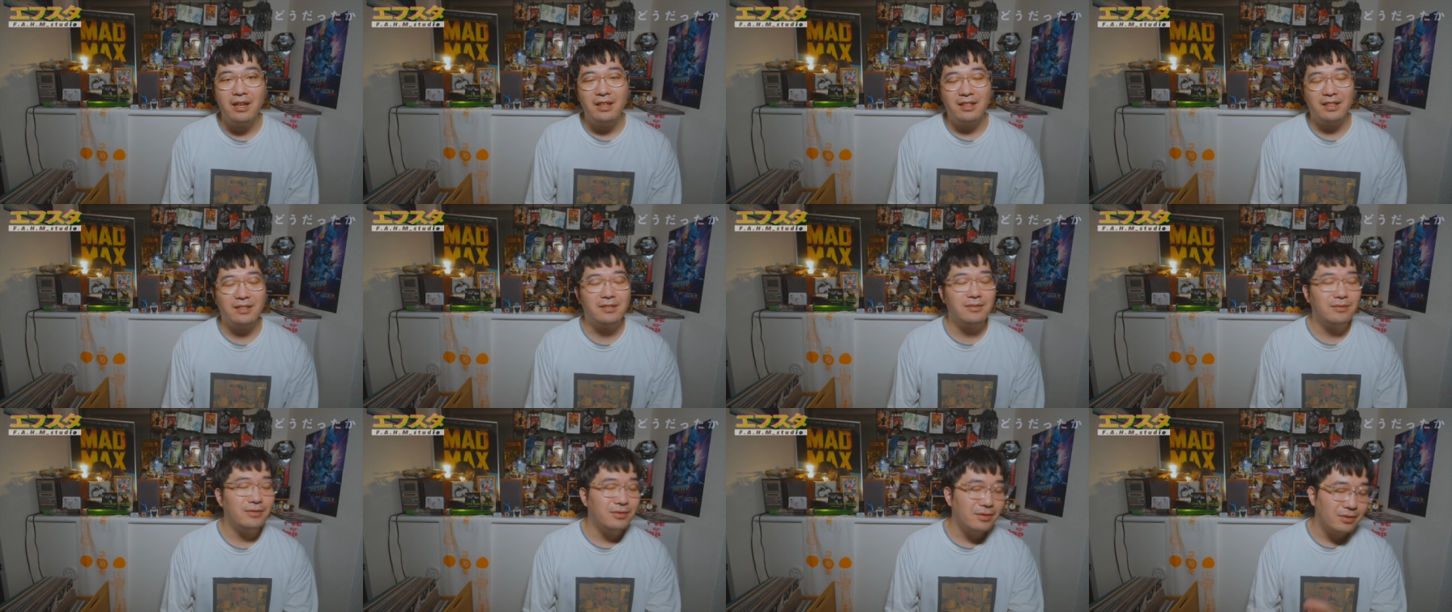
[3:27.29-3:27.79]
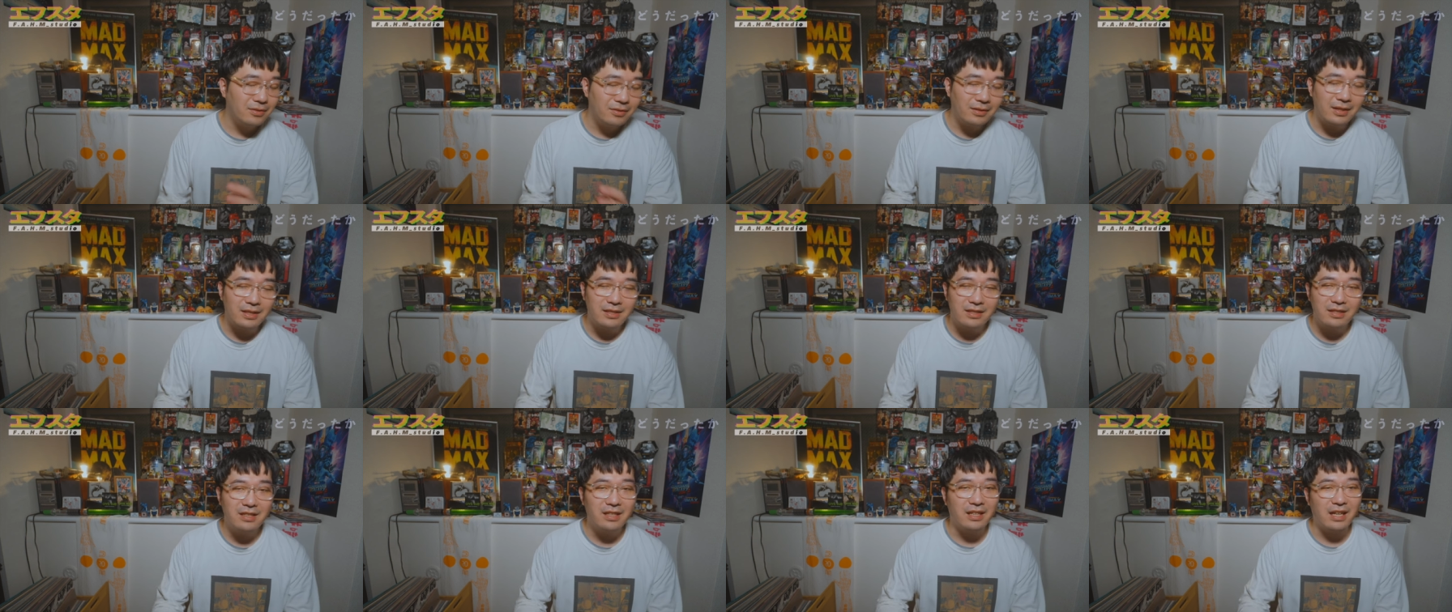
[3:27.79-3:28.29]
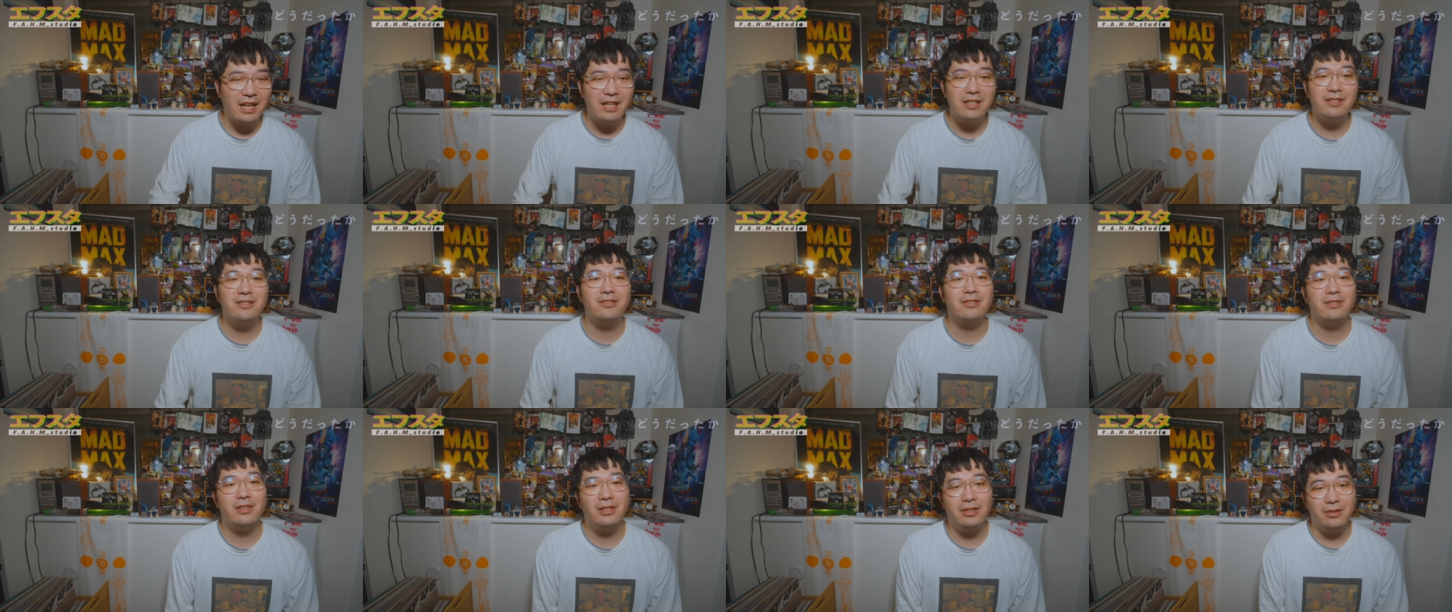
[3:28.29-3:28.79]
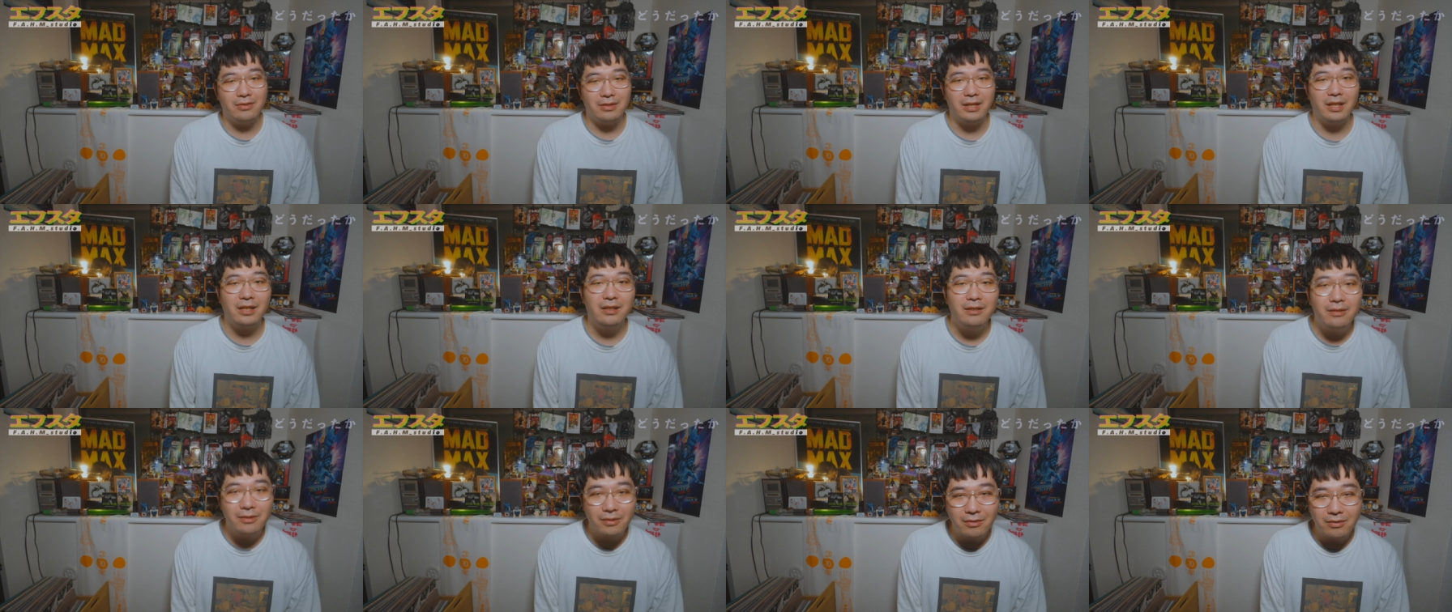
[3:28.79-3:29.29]
でその人たちに感情移入で
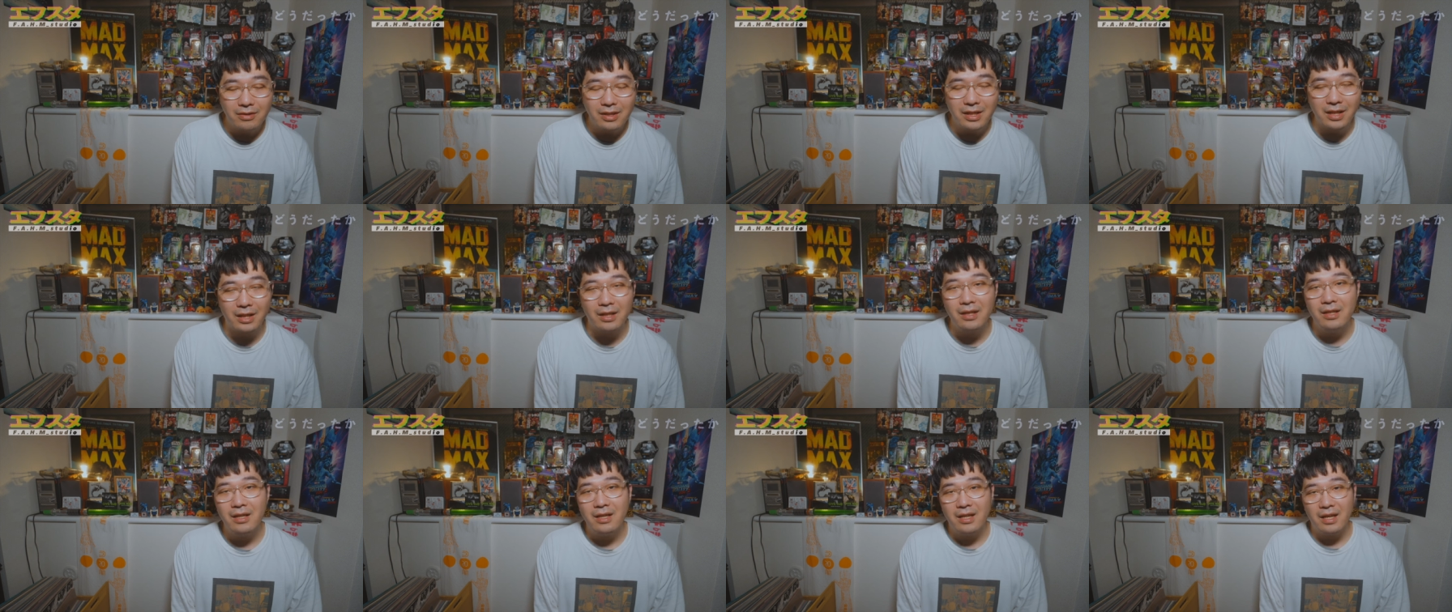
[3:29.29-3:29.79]
きるように、